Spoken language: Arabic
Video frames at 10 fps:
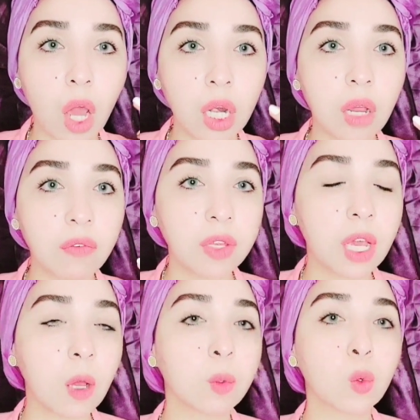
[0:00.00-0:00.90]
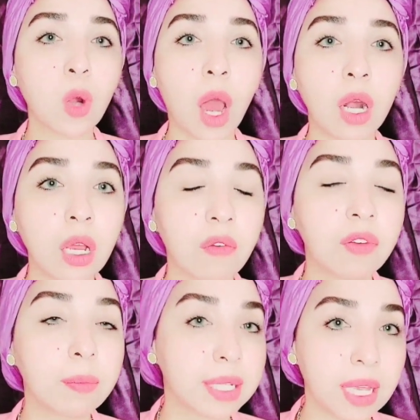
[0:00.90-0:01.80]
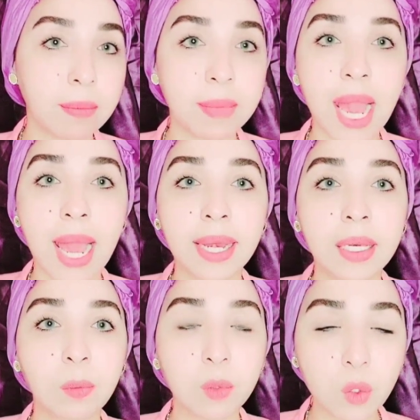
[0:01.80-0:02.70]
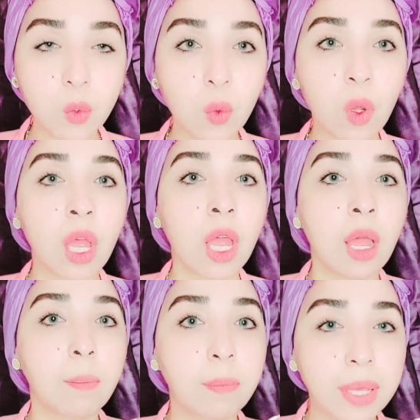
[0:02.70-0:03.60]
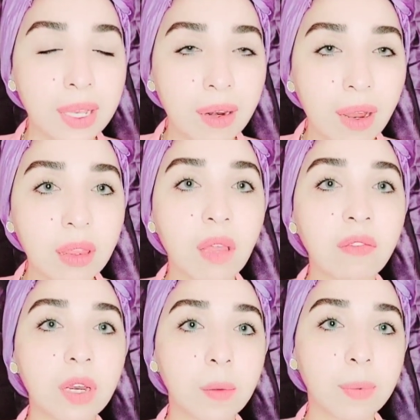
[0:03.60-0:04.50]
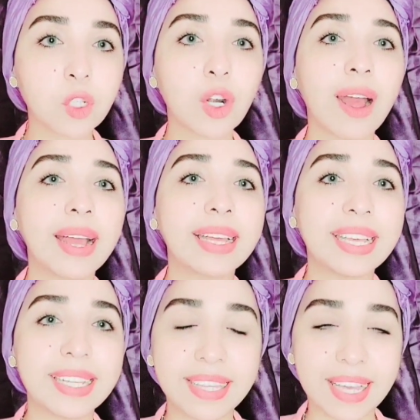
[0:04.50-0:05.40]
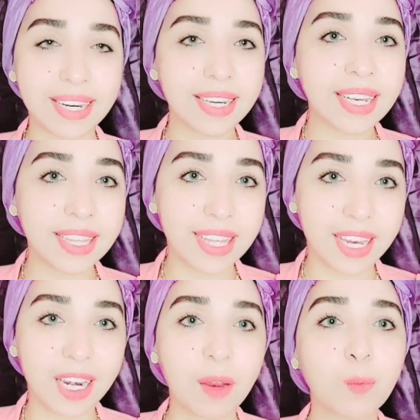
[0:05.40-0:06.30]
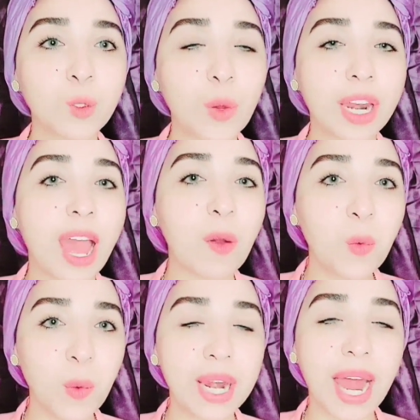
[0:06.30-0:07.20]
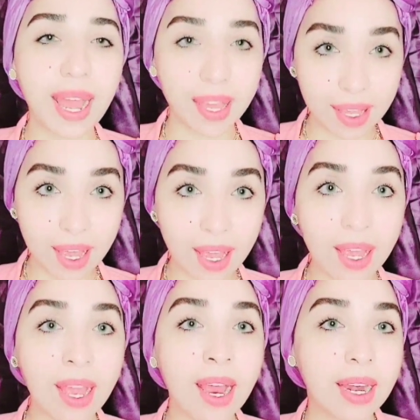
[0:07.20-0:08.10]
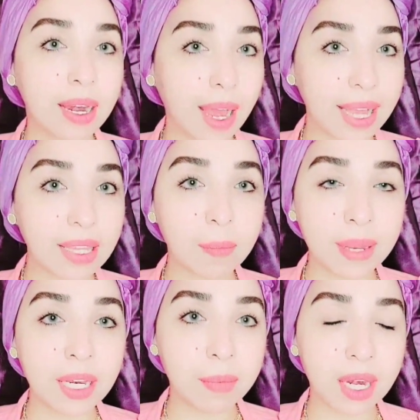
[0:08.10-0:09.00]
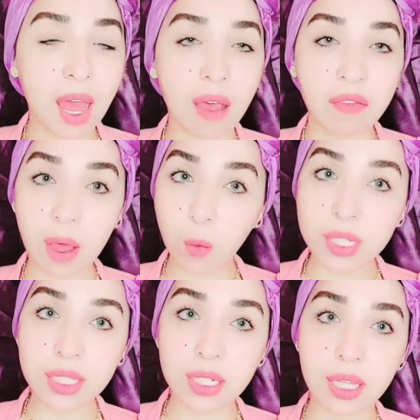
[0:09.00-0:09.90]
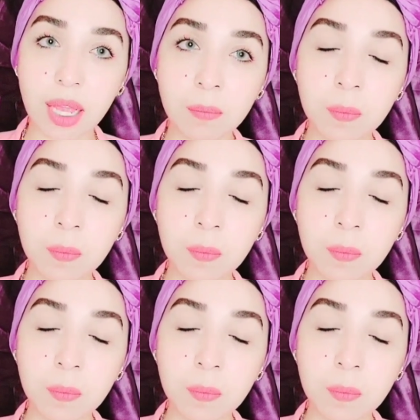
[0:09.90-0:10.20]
عالقه فيها وبتكون عالقه في المسام يعني بصوا بينظف البشره جدا جدا بصوا انا اول حاجه اللي خدت بالي منها في اول استخدام